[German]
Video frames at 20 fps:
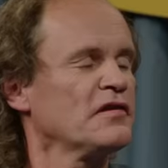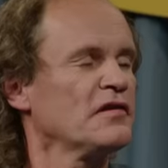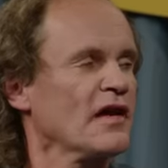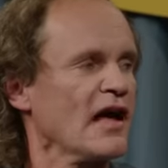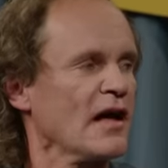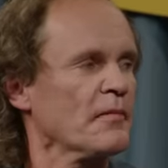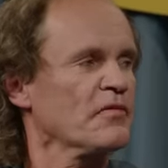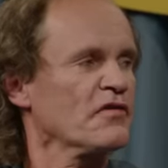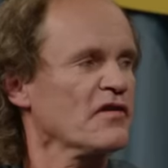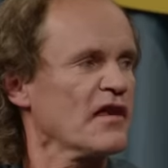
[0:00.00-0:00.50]

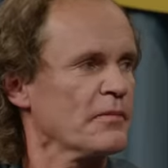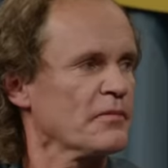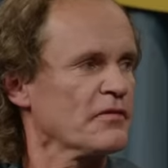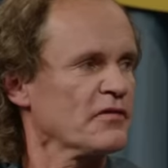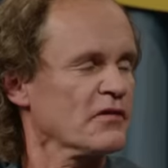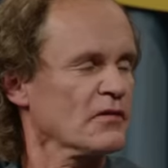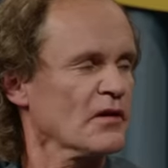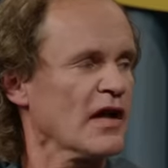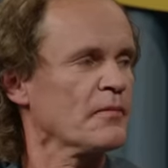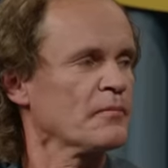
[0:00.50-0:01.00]
hier am
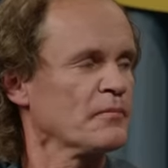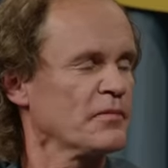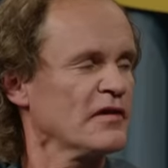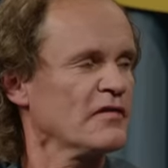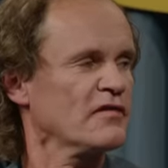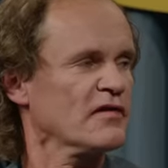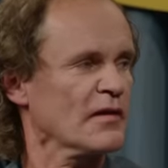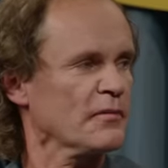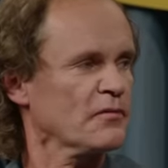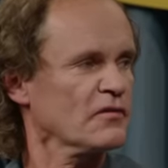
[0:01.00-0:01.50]
Zeps, am
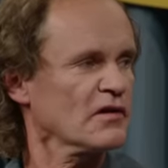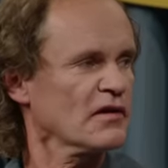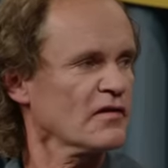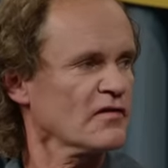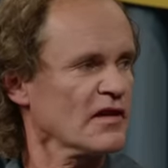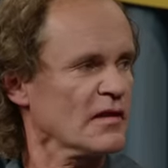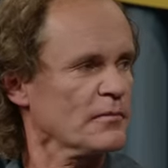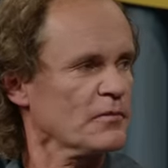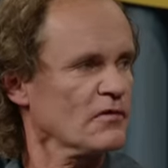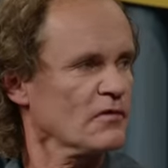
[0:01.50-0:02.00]
Bizeps,
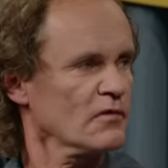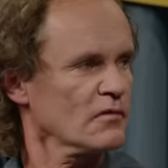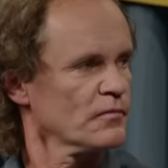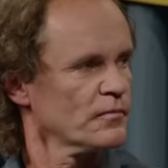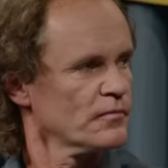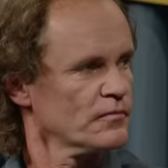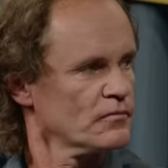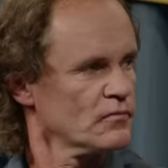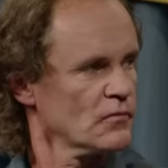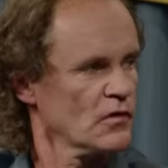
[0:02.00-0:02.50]
Trizeps.
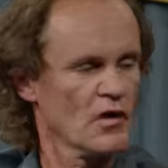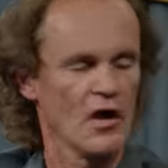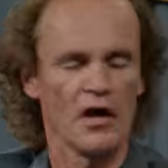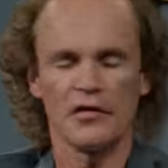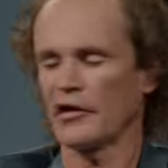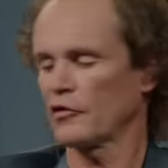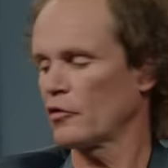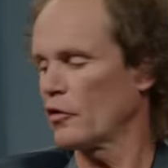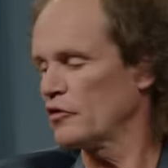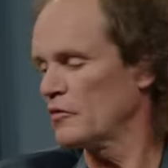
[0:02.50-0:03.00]

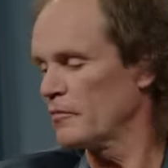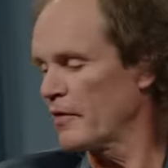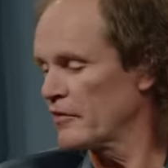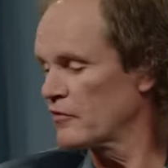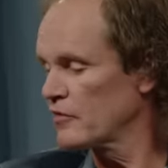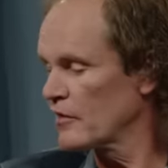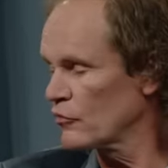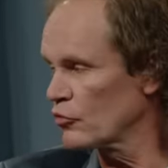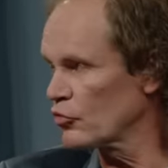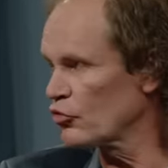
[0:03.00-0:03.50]
Da könnte man
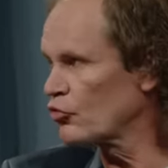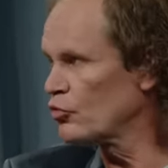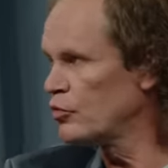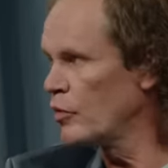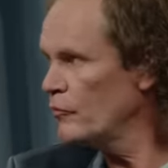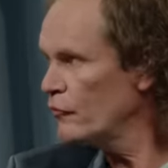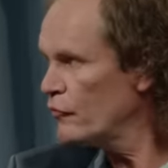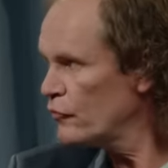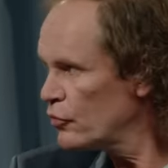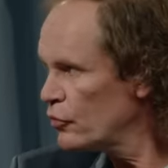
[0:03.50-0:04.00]
sich ja so
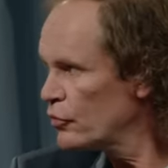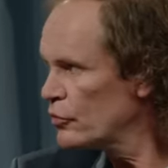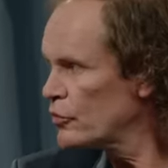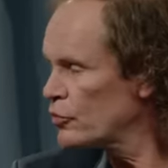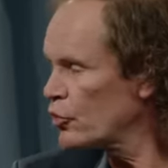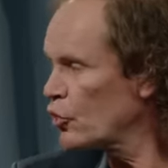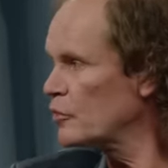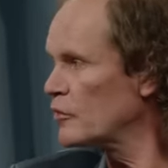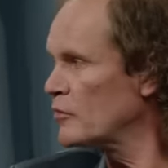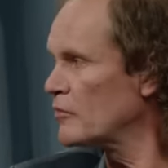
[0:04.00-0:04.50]
Schwimmflügel
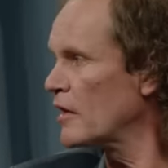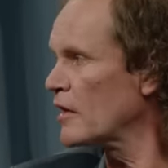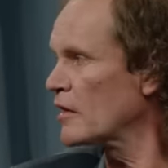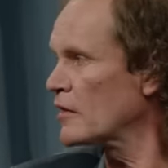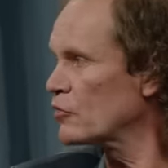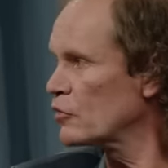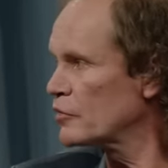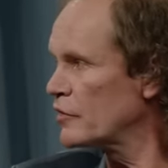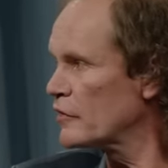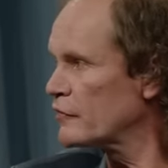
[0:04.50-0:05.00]
drüber machen,
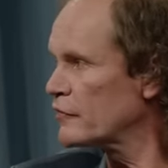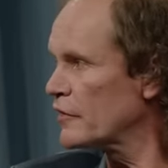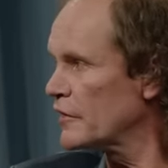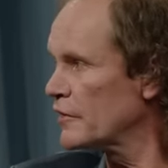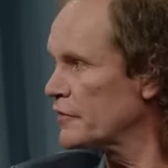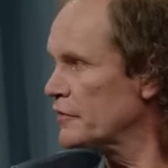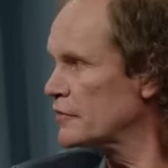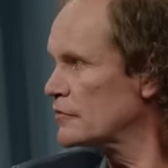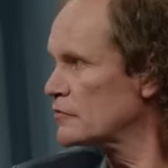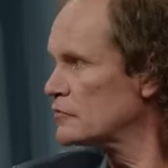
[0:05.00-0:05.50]

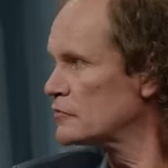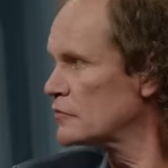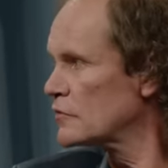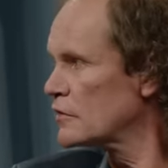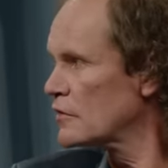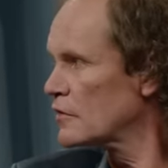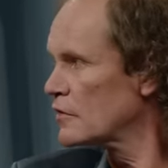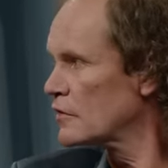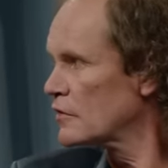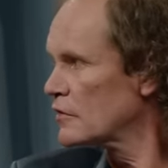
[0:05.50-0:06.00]
unauffällig.
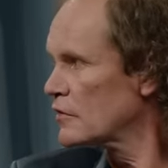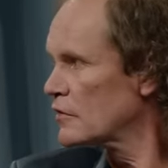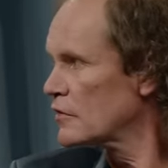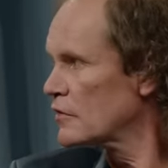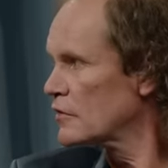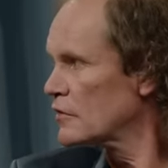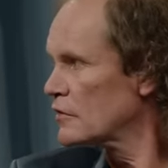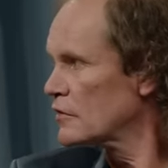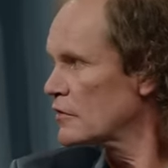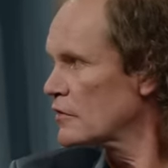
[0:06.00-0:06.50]

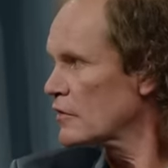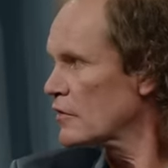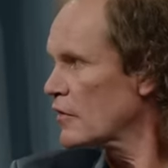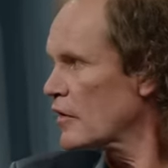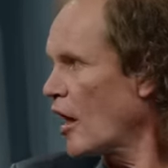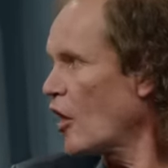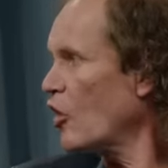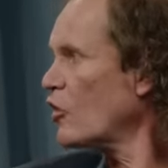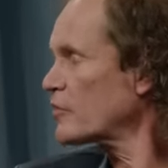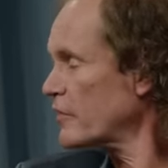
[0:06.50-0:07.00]

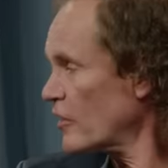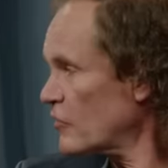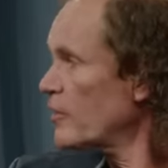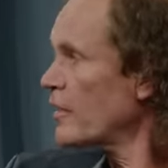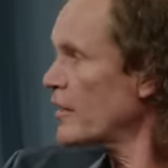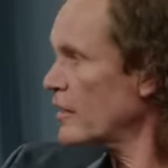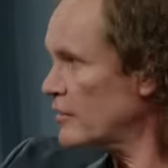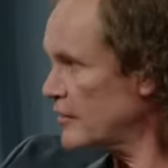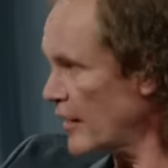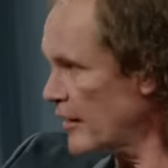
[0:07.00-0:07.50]
Auch das
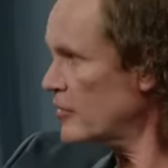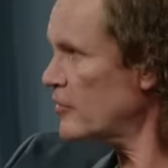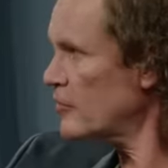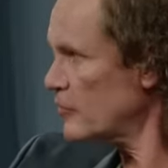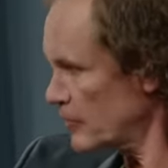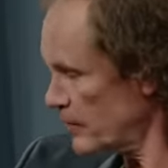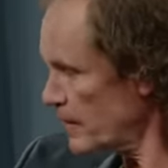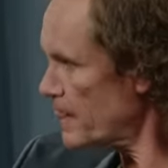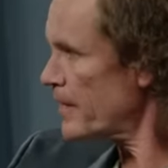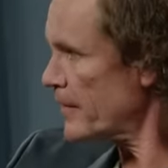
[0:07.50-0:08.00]
wäre deine
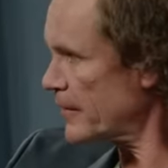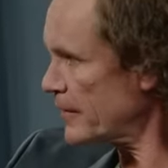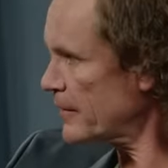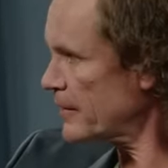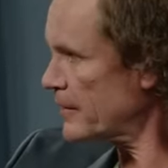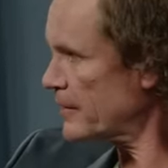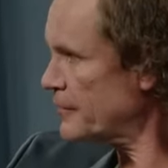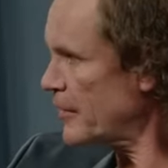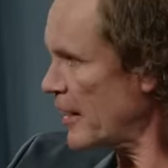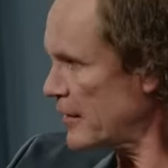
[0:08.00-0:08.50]

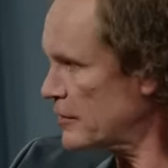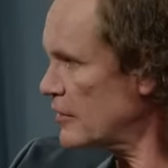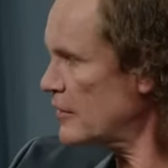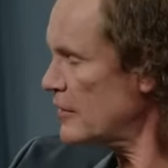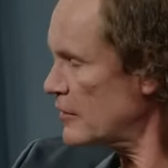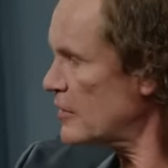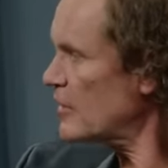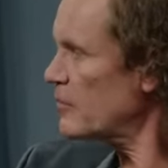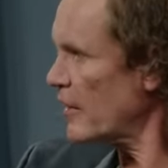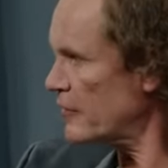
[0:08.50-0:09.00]
äh,
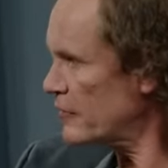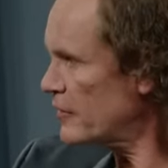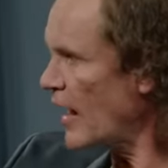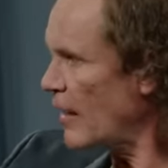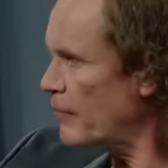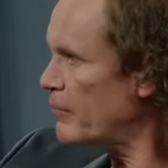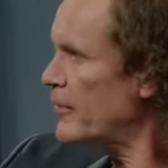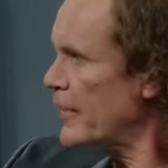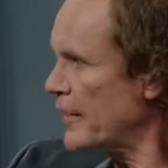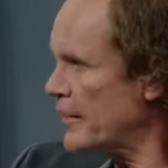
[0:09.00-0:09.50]
Taktik, quasi
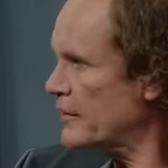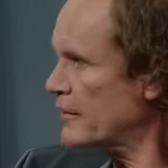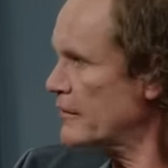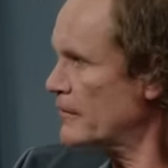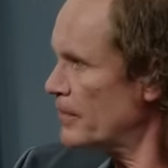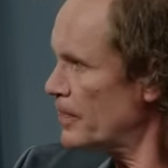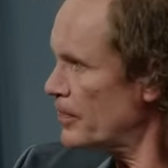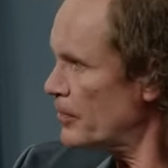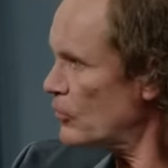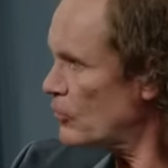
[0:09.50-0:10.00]
ablenken,
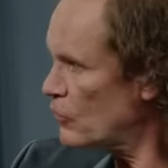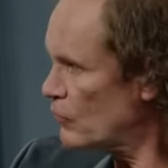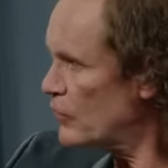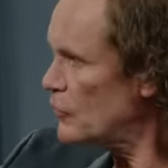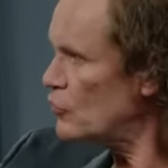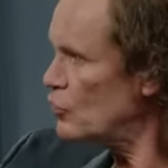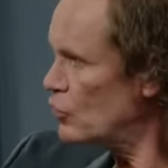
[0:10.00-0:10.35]
wie